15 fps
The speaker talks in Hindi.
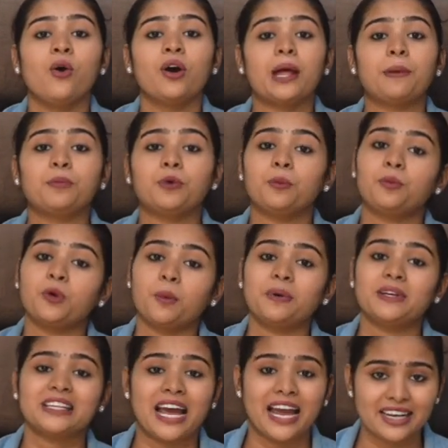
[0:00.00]
और आपको
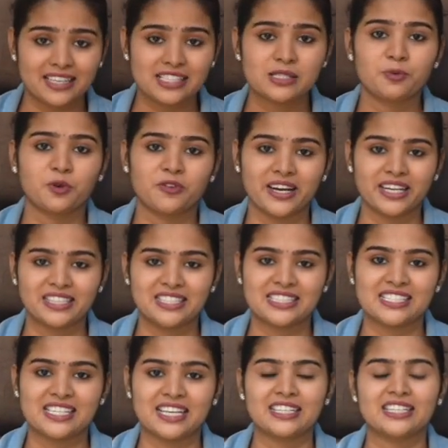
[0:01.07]
प्रॉपर गाइडेंस प्रोवाइड
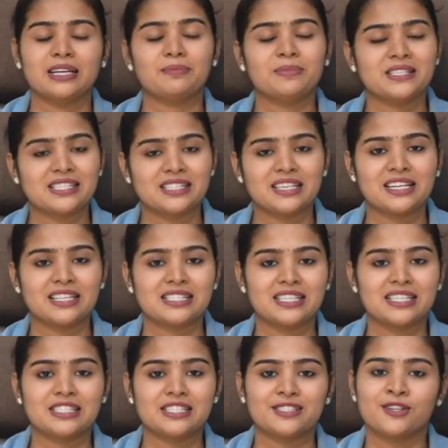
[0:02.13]
की जाएगी आप किस तरह से
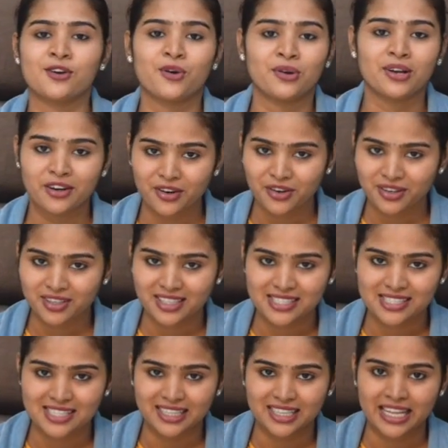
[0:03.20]
ये चीज़ें ऑनलाइन ऑर्डर कर
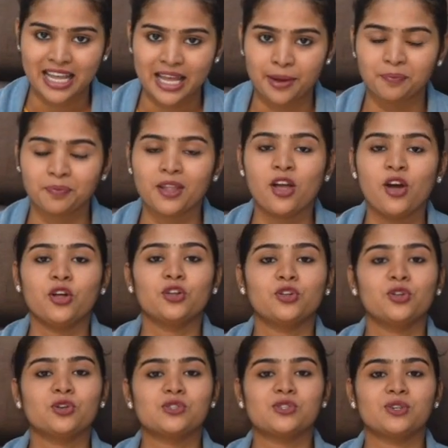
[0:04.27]
सकते हैं तो
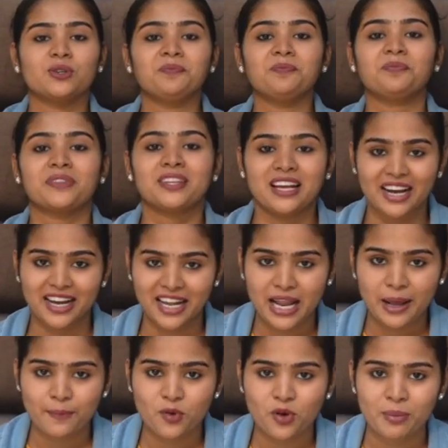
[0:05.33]
दोस्तों अगर
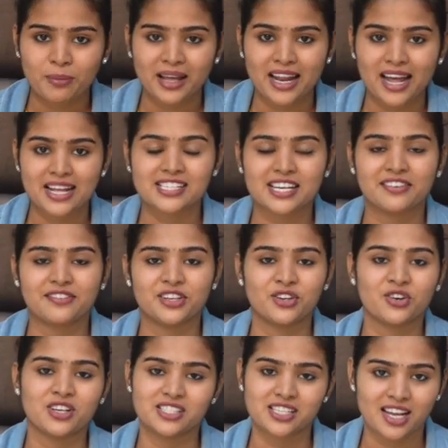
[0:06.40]
आपको हमारा आज का
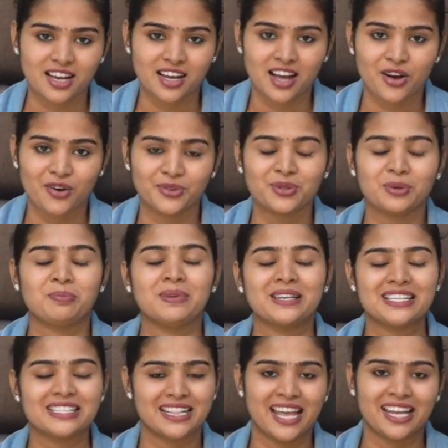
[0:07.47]
वीडियो अच्छा लगा हो तो
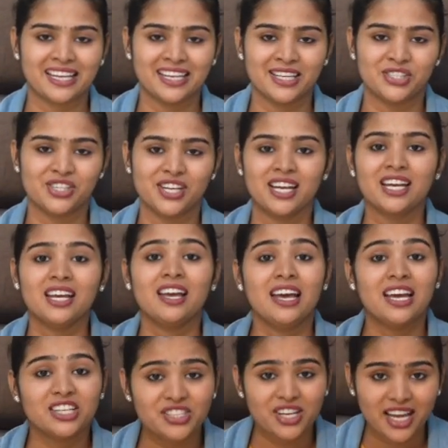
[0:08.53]
प्लीज़ लाइक कीजिए
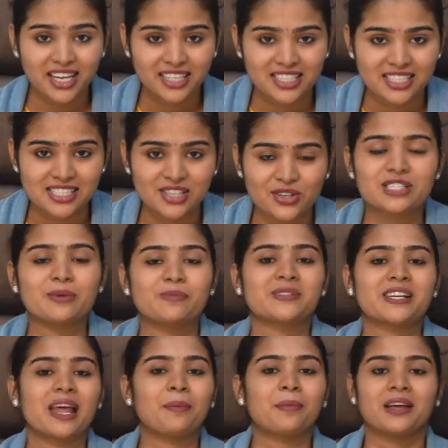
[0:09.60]
शेयर कीजिए और
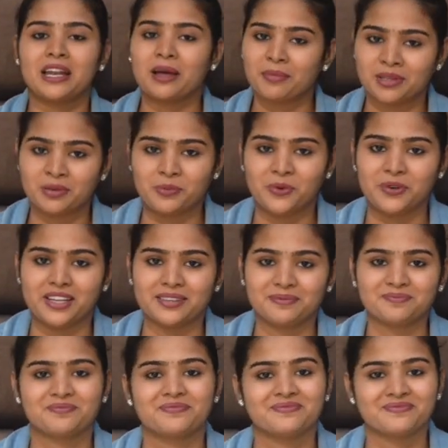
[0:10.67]
सब्सक्राइब करना मत भूलिए
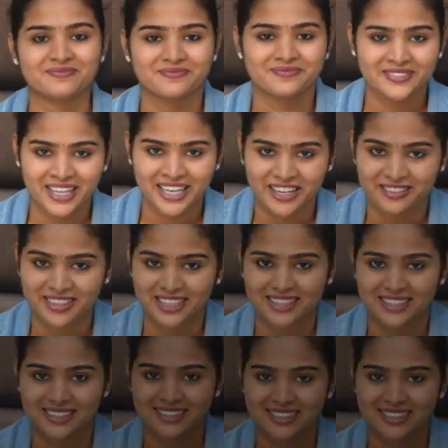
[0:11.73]
धन्यवाद